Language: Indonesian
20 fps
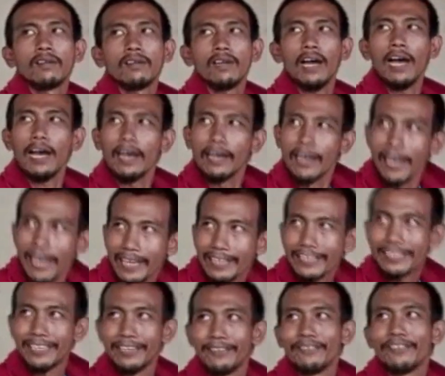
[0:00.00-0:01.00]
kaget
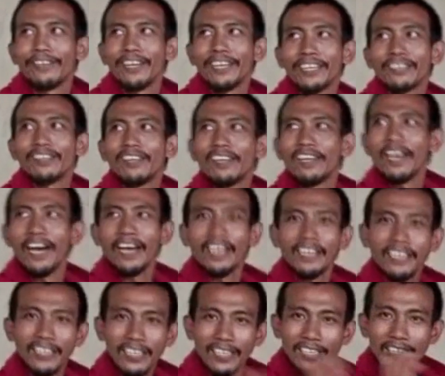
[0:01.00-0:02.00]
sih bilang gitu
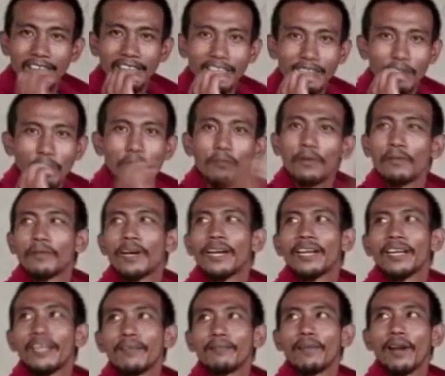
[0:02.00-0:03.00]
Ini kan
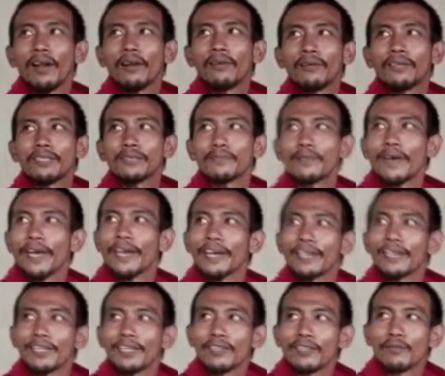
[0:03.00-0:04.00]
diumumkan di melalui
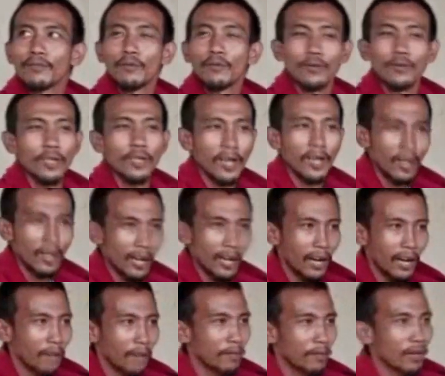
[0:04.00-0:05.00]
speaker gitu ya nggak
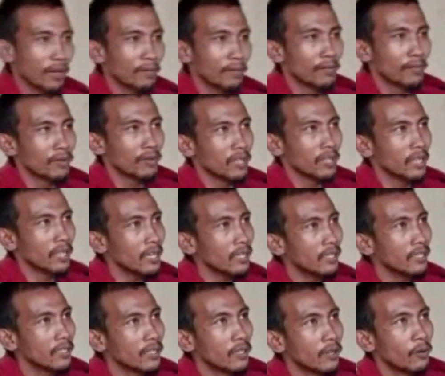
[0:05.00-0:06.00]
lama
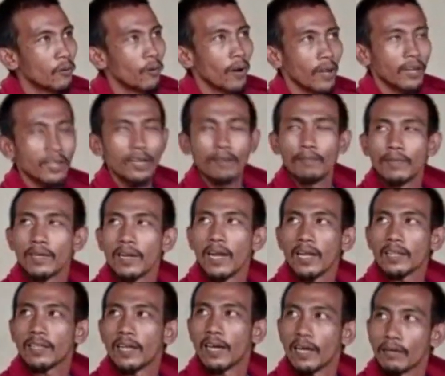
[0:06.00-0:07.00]
kemudian warga
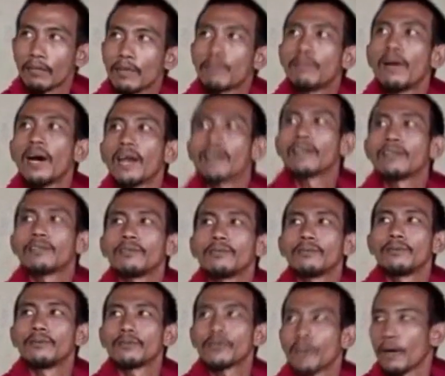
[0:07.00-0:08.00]
berdatangan membantu
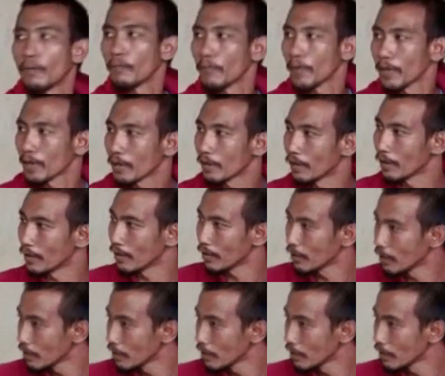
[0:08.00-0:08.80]
sampai ke